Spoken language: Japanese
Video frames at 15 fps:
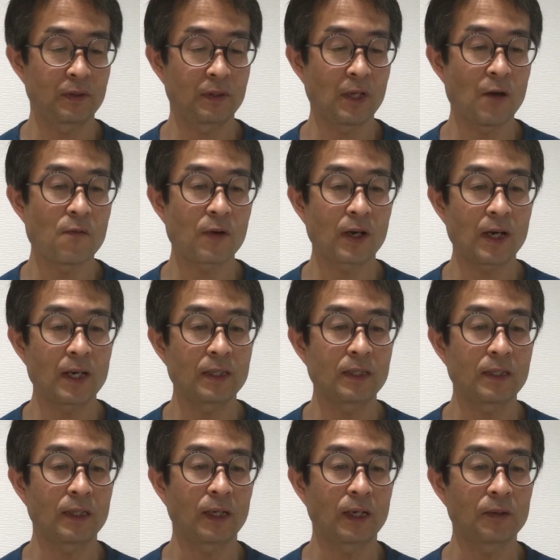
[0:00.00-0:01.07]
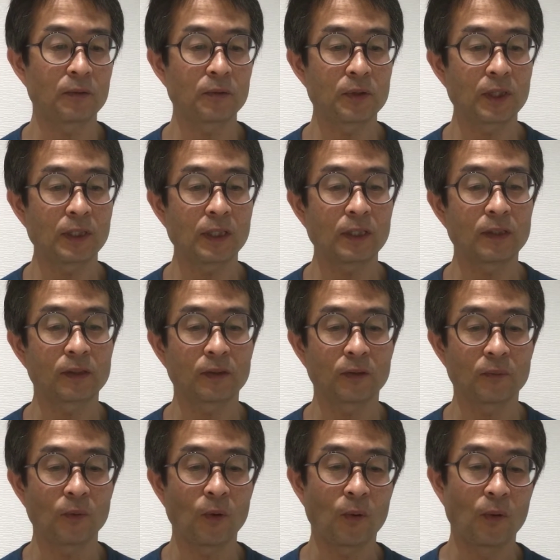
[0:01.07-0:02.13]
談話が入ってて感動的なんですけ
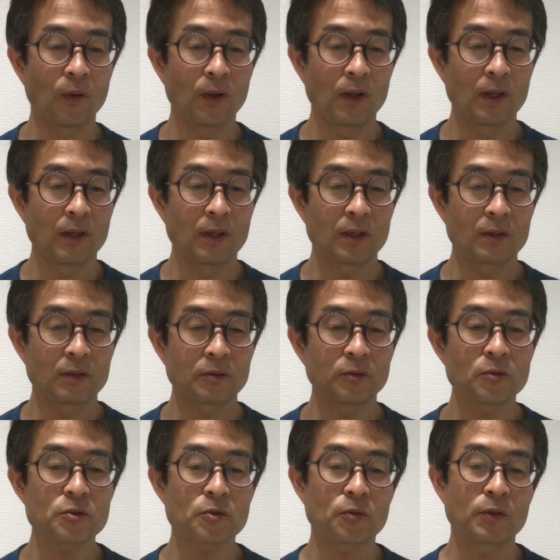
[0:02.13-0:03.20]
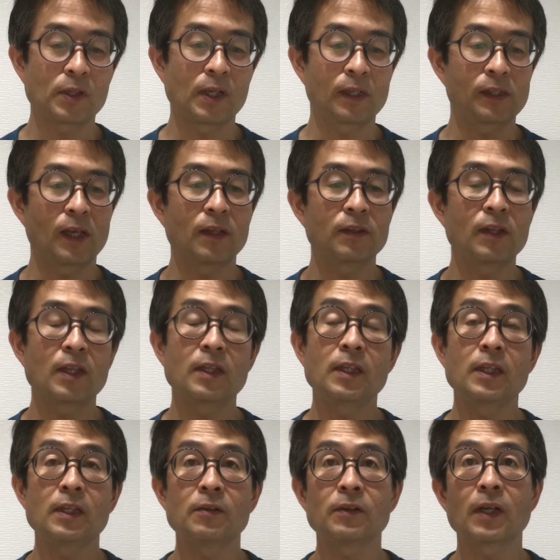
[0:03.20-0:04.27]
ども区の職員が3,000
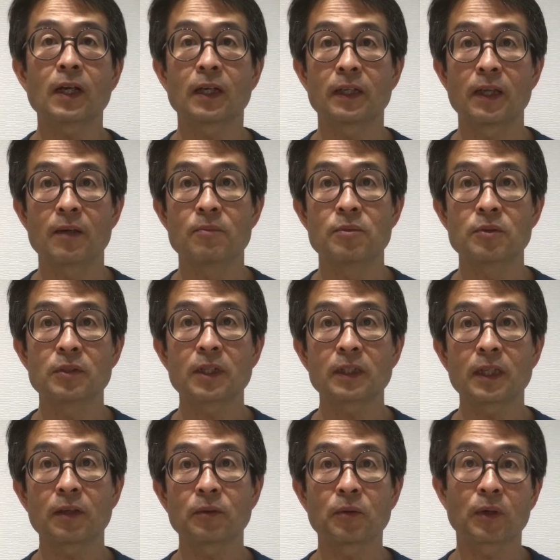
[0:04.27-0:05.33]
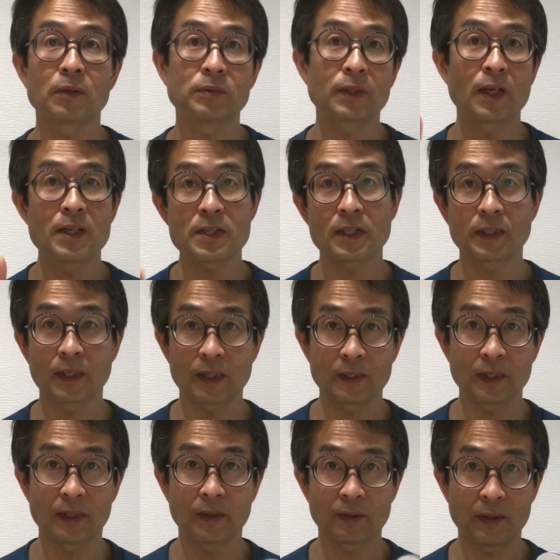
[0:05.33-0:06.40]
人いる中で文化担当が2人しかいなかっ
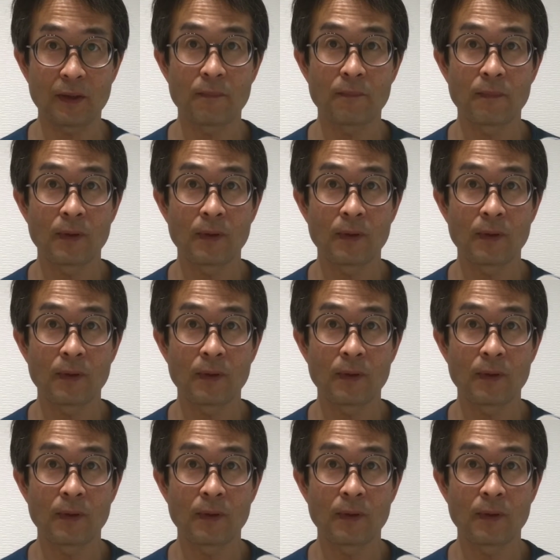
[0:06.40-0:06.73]
たんですって。